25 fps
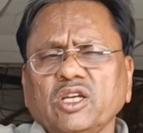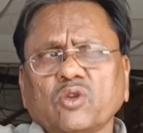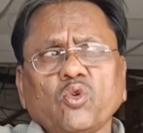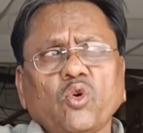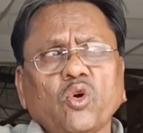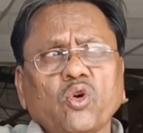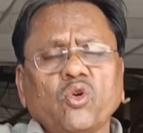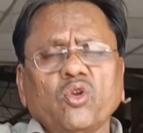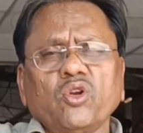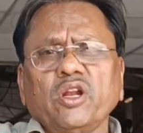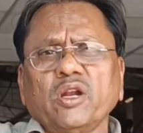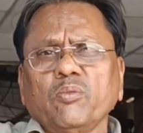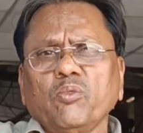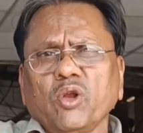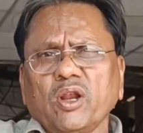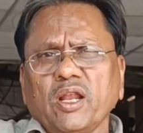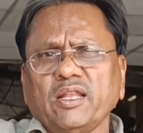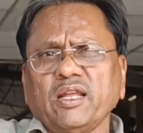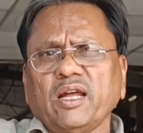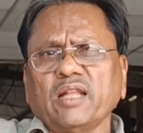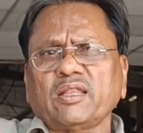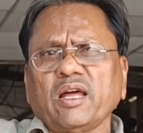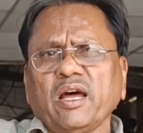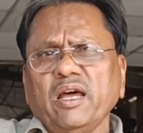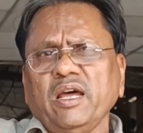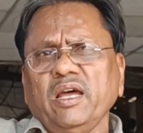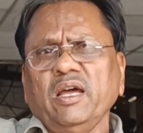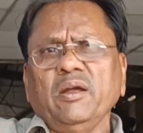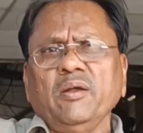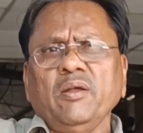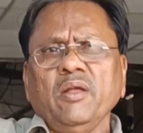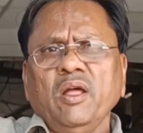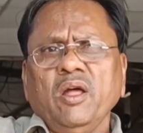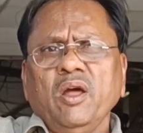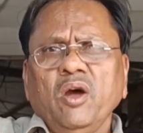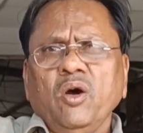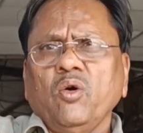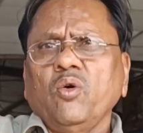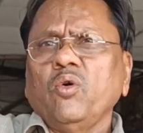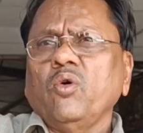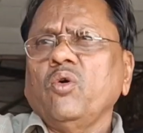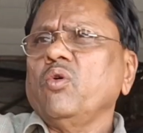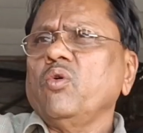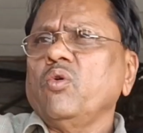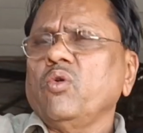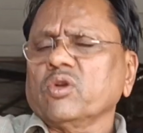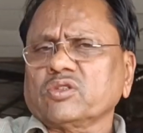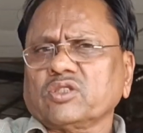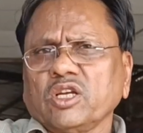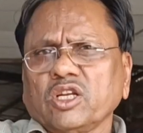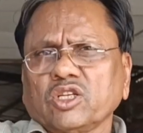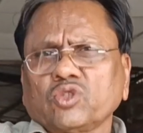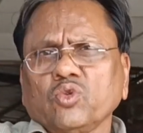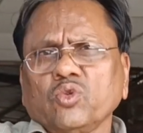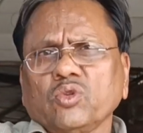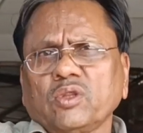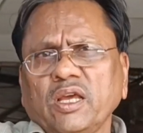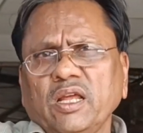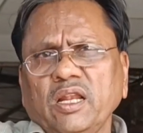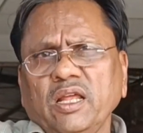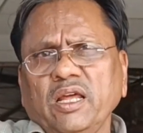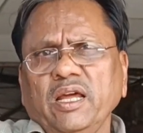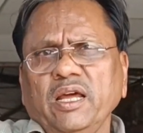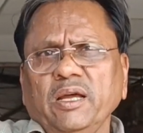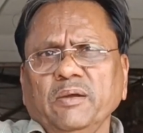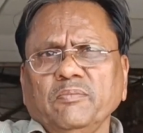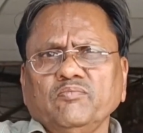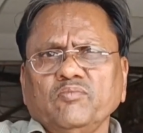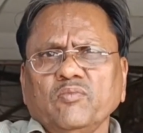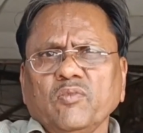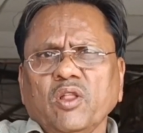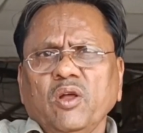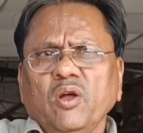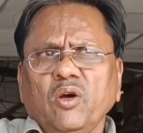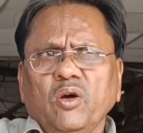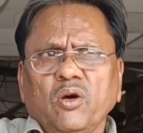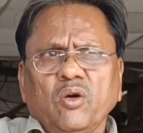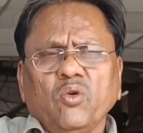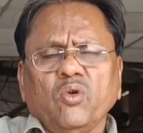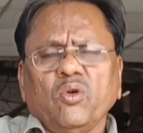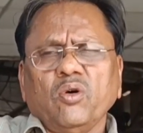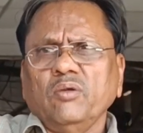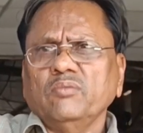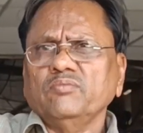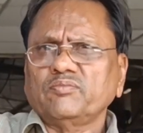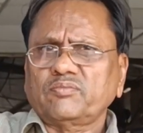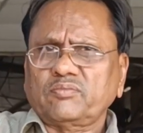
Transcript: जो कोकोनट बोला जाता है और सरसों तेल है हम्म।